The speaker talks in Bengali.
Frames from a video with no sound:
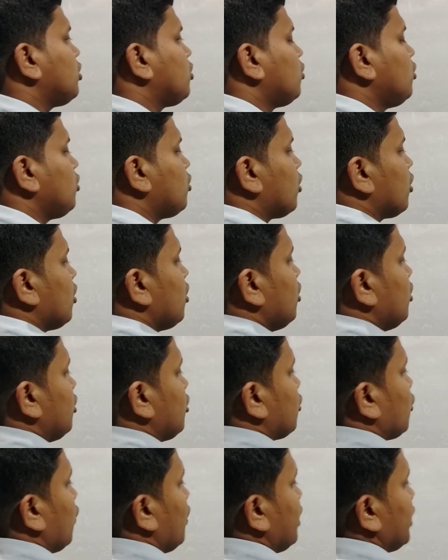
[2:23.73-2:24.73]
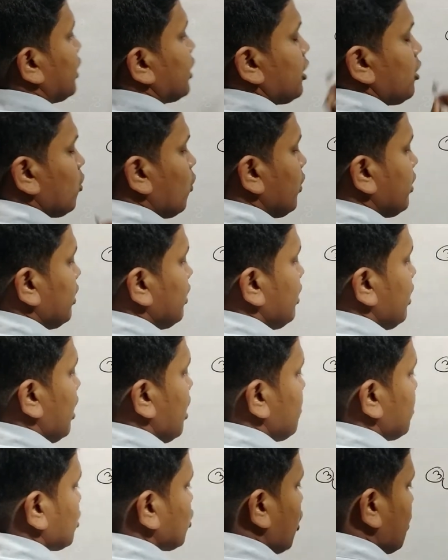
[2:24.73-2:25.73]
যদি গুণ করো নয় একে নয়
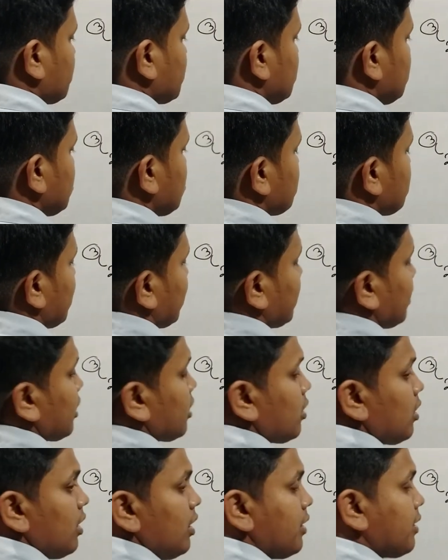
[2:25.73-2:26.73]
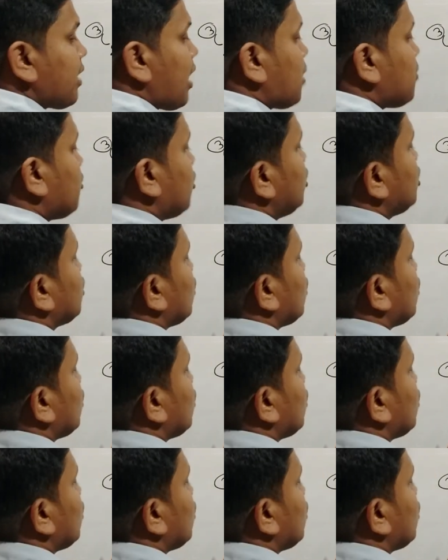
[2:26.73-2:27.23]
এবার সবসময় তোমাকে এখানে ডাবল